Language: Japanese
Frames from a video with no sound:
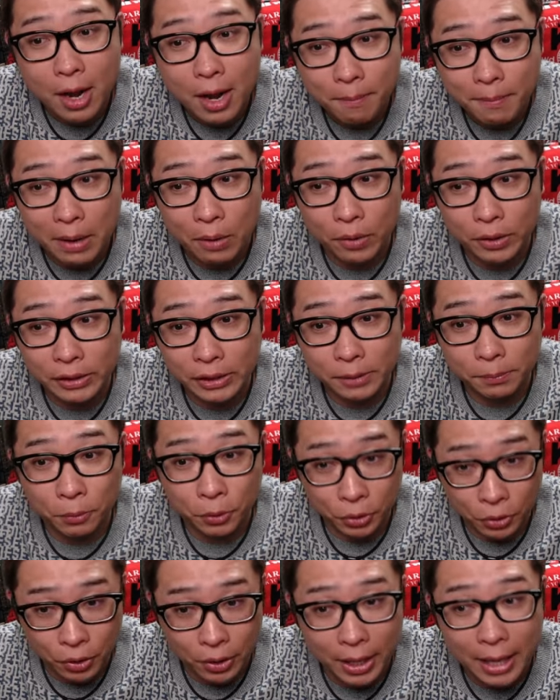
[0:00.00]
まあ美味しい
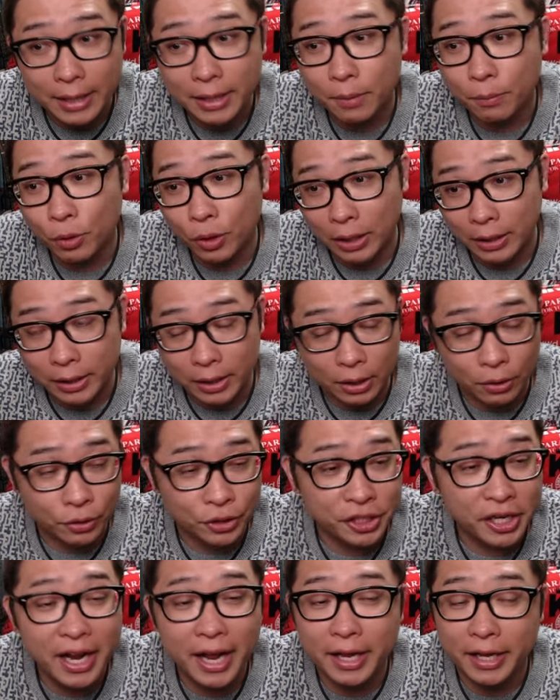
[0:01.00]
ポイントなんてものは出てくるん
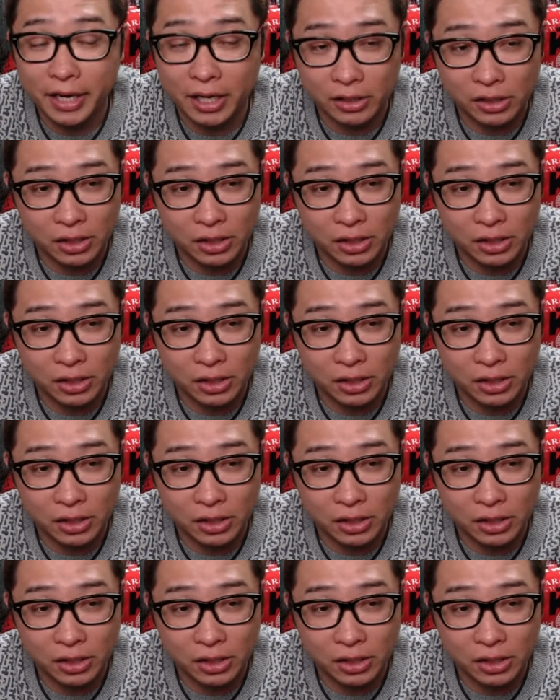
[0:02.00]
じゃないかなっ